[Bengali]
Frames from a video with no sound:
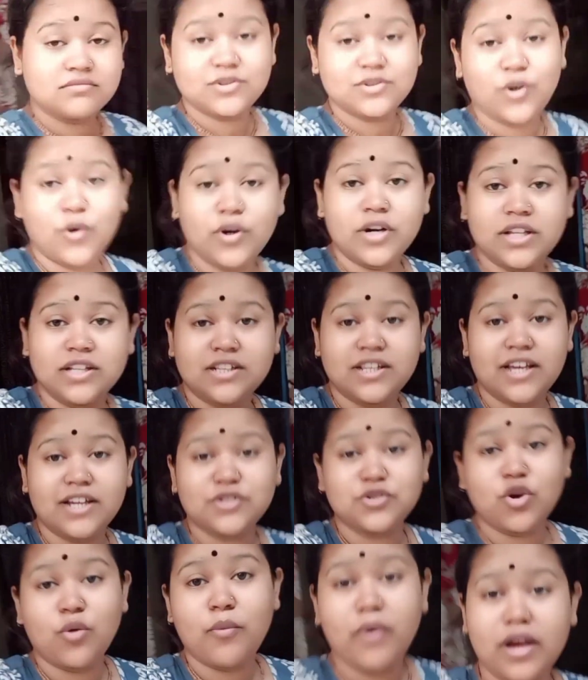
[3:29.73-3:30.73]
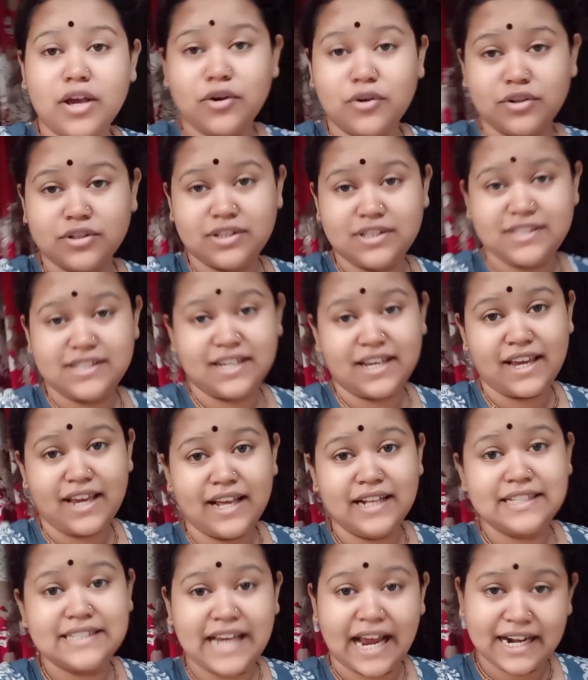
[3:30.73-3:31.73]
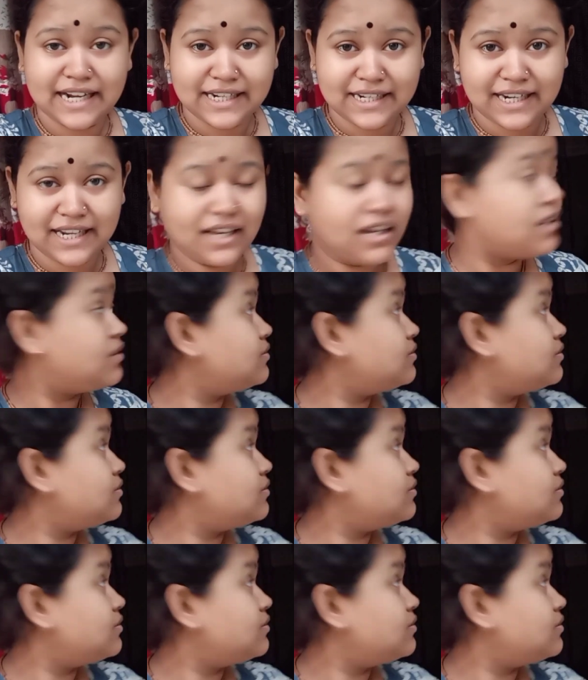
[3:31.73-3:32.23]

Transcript: ঘড়িতে সময় হচ্ছে চারটে